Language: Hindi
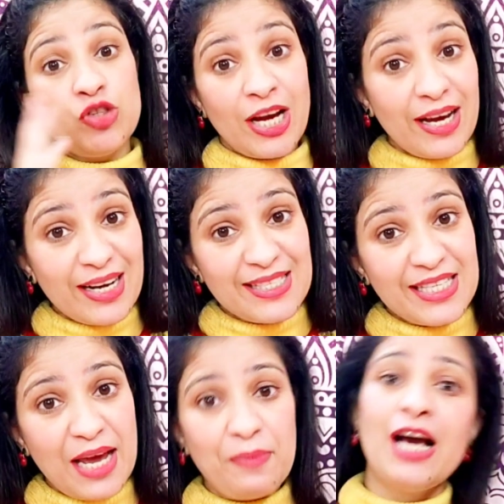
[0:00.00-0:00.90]
चक्कर का
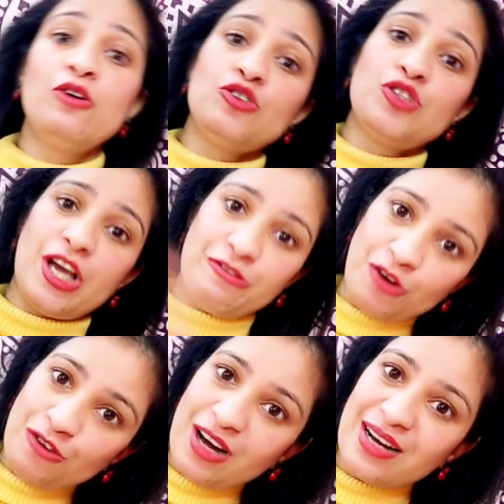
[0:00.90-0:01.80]
स्टेमिना हो चाहे
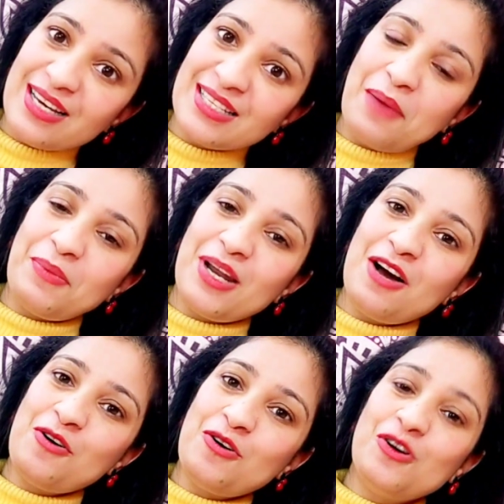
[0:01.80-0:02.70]
फुटवर्क का स्टेमिना हो